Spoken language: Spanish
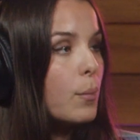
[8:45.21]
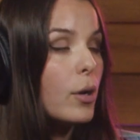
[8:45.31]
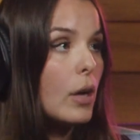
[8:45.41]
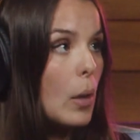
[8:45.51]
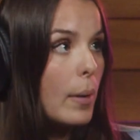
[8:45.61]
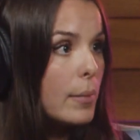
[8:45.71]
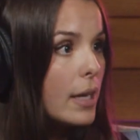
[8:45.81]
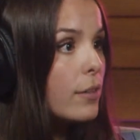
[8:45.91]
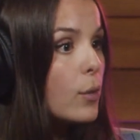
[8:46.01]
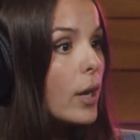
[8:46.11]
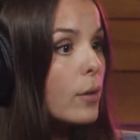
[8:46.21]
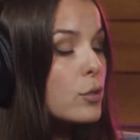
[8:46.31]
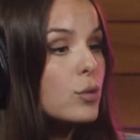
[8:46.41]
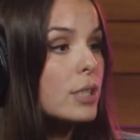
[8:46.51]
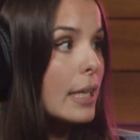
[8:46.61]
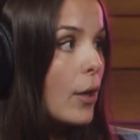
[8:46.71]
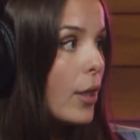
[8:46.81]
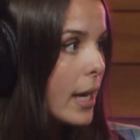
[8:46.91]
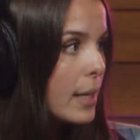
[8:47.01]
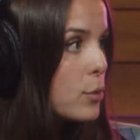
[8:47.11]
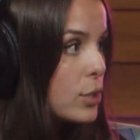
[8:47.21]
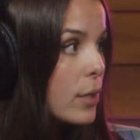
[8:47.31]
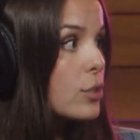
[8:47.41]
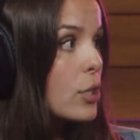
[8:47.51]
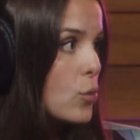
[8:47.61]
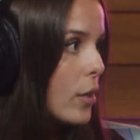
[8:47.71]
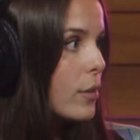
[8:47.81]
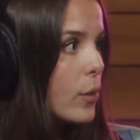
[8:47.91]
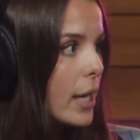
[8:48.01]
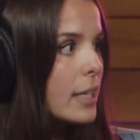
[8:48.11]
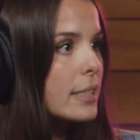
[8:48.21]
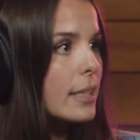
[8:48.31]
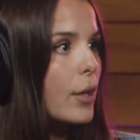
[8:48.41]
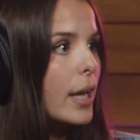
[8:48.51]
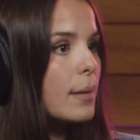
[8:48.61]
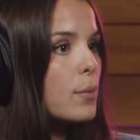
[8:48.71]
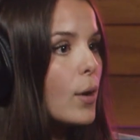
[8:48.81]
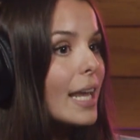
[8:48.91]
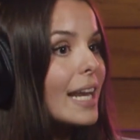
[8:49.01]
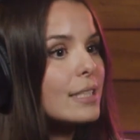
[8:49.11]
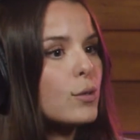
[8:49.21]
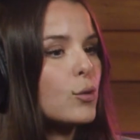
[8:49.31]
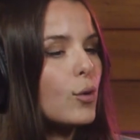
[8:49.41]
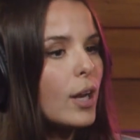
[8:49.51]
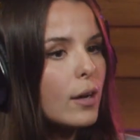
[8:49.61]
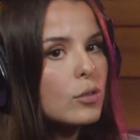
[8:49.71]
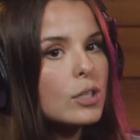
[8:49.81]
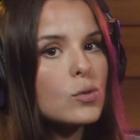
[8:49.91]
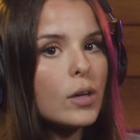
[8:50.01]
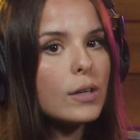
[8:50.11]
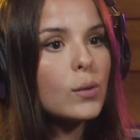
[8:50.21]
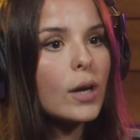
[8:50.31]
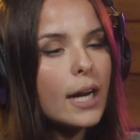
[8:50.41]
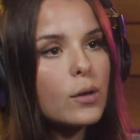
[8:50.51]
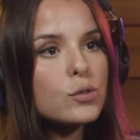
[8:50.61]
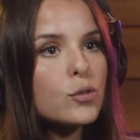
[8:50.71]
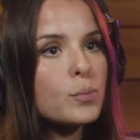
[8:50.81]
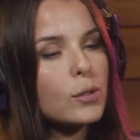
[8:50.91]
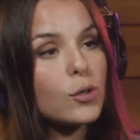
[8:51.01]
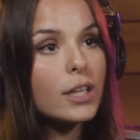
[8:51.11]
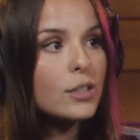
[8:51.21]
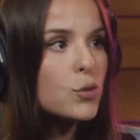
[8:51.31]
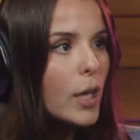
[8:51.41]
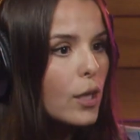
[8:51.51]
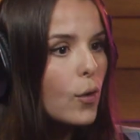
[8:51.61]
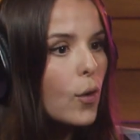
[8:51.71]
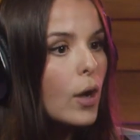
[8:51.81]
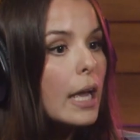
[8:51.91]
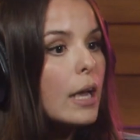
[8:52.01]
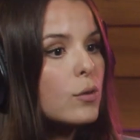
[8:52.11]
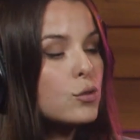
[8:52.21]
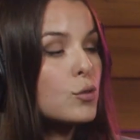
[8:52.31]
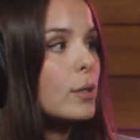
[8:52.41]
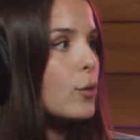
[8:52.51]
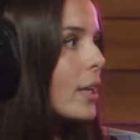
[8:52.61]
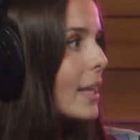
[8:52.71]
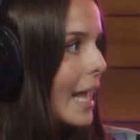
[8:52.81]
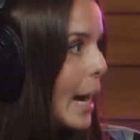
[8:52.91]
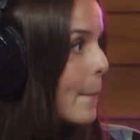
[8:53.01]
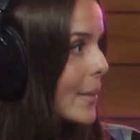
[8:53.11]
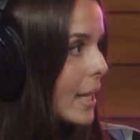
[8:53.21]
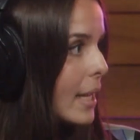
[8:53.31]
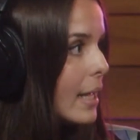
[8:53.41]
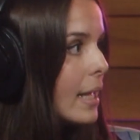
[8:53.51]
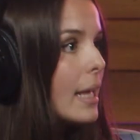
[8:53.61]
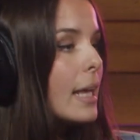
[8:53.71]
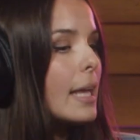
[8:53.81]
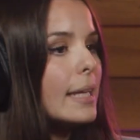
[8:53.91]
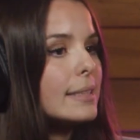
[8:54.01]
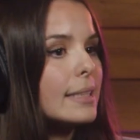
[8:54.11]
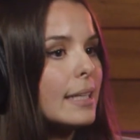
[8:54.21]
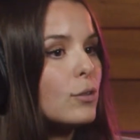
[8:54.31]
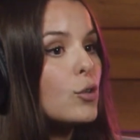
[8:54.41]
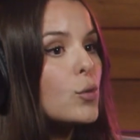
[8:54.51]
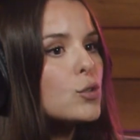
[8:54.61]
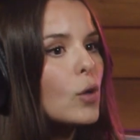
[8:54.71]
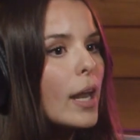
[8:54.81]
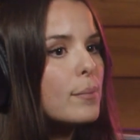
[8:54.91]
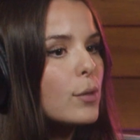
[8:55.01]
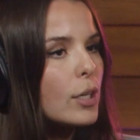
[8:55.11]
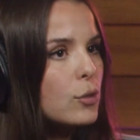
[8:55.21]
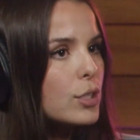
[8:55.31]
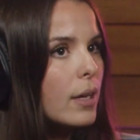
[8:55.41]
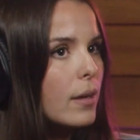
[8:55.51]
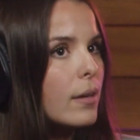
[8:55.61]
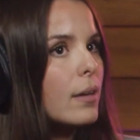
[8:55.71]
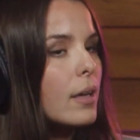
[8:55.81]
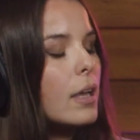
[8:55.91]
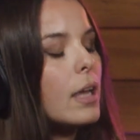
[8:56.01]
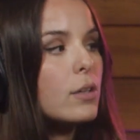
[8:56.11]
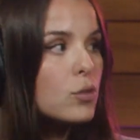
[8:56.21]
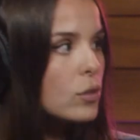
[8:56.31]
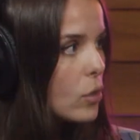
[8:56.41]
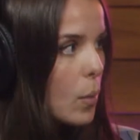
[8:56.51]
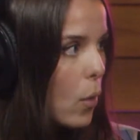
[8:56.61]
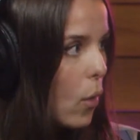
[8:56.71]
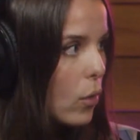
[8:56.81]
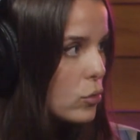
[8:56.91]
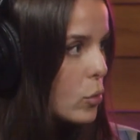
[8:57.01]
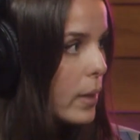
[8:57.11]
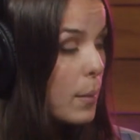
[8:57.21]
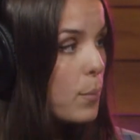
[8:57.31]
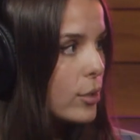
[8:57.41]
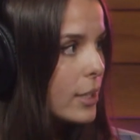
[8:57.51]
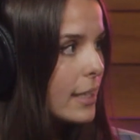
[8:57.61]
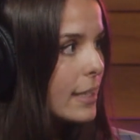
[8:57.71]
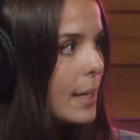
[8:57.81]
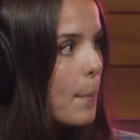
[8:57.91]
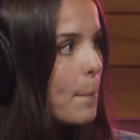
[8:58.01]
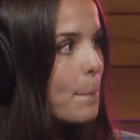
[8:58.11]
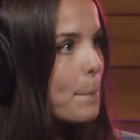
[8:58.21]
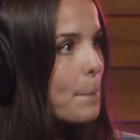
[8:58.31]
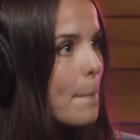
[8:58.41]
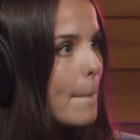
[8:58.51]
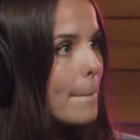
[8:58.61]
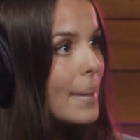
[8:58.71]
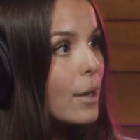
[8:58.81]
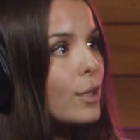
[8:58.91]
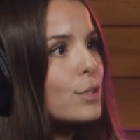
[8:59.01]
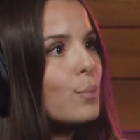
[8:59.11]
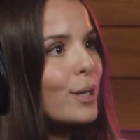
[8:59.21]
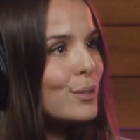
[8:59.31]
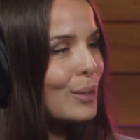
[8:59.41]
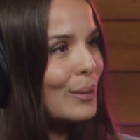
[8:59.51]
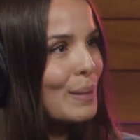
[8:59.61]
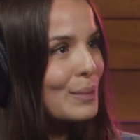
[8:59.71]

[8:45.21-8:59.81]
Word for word: bueno, la dopamina regula nuestro estado de ánimo, o sea, nos ayuda a regular el estado de ánimo y la serotonina nos ayuda a regular nuestros patrones de sueño, nuestros patrones de hambre. Este, entonces, no es sola, o sea, no sé, eso es como súper importante, pero después, cuando